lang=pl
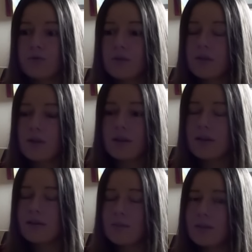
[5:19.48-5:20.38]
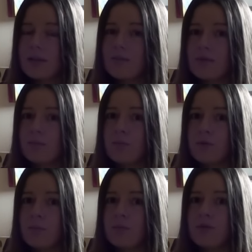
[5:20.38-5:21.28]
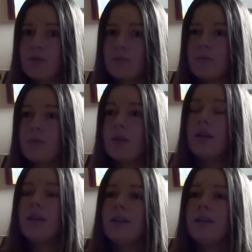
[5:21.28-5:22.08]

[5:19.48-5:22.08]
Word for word: Już nie, nie jestem w stanie sobie przypomnieć, żeby